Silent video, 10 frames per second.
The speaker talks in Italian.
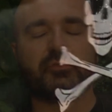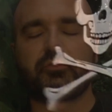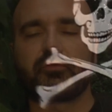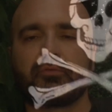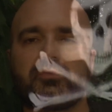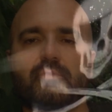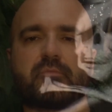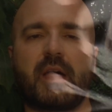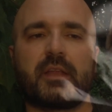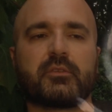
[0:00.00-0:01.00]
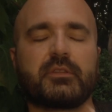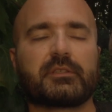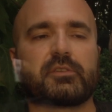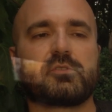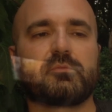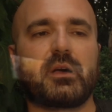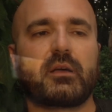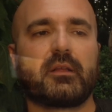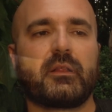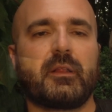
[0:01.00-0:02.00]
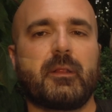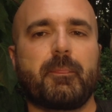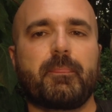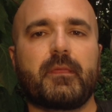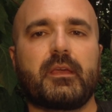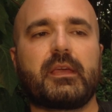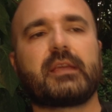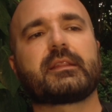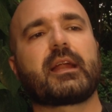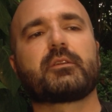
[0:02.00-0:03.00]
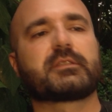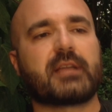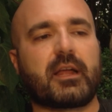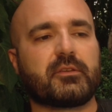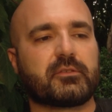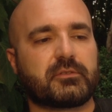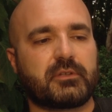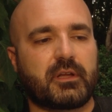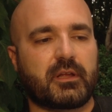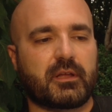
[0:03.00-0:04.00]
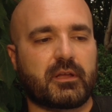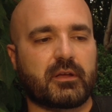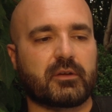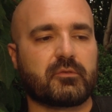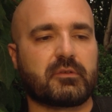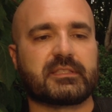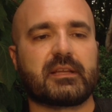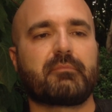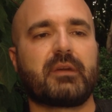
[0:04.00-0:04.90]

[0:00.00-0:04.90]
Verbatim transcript: su, su, un manico di scopa e entra allo stadio con, eh, con questa